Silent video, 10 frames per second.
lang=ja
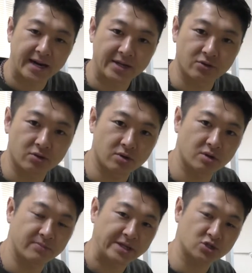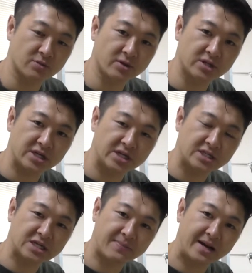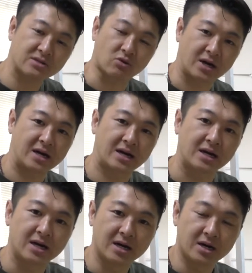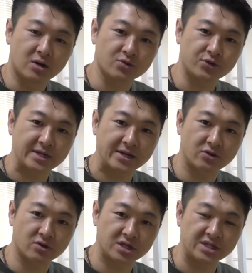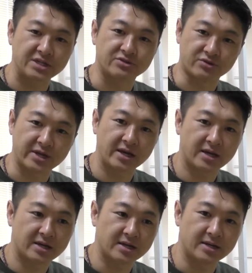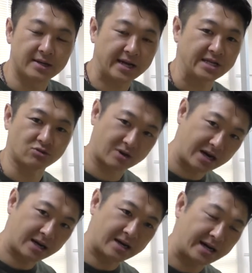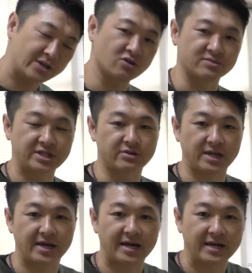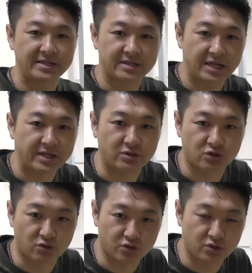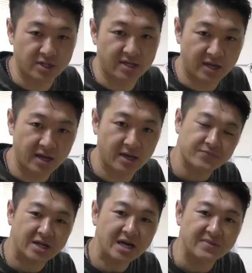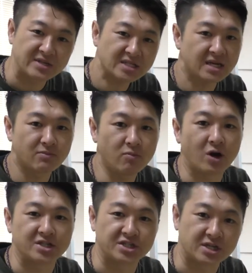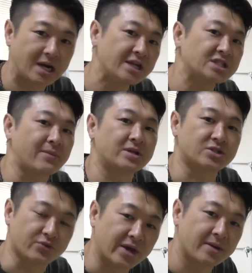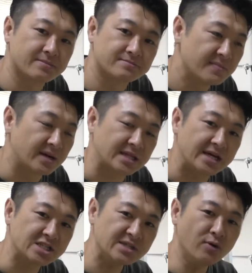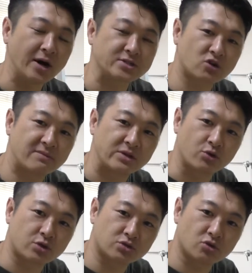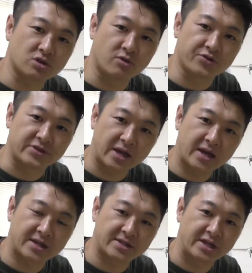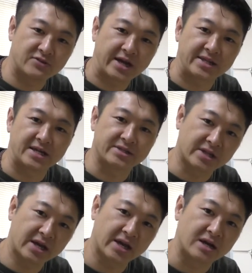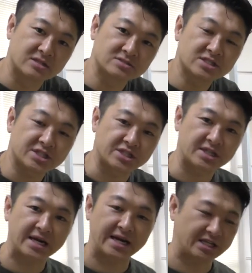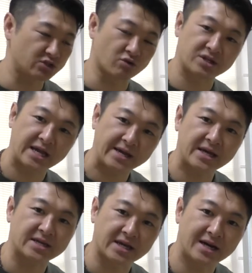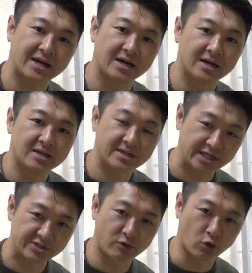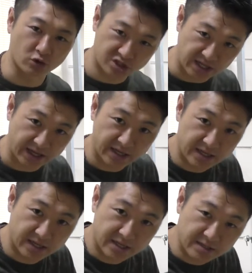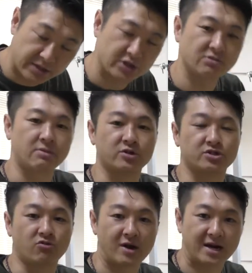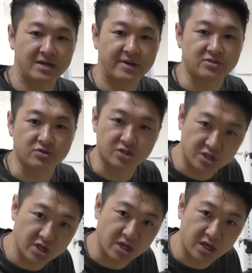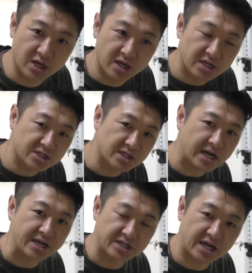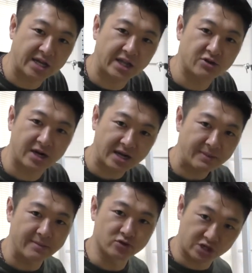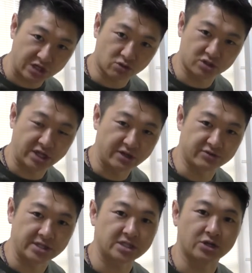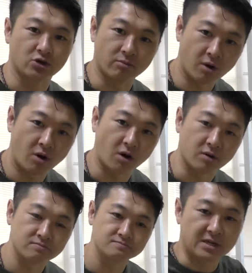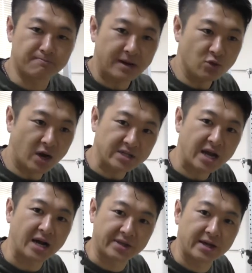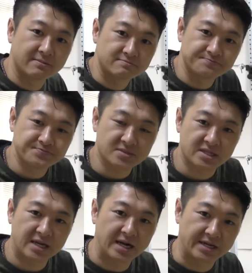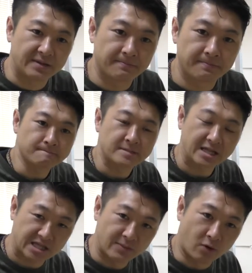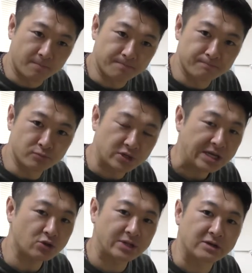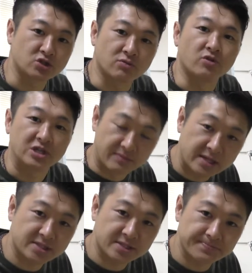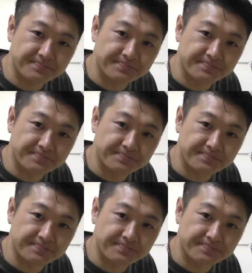あのベストボディジャパンとか、本当にあの筋肉のねラインとか、ああいうのを見せる大会出てる人、女性ね、やはり皆さんももがしっかりしてますよね。まあ、体脂肪はそこまで落とそうと思ってやっているわけなんで、しっかり足を鍛えなきゃ体脂肪が落ちないっていうのももちろんわかりますし、しっかり鍛えてるから、まあ、ムキッとしているんですけども、一般の方がね、やはりやってもムキッとなる人もいます。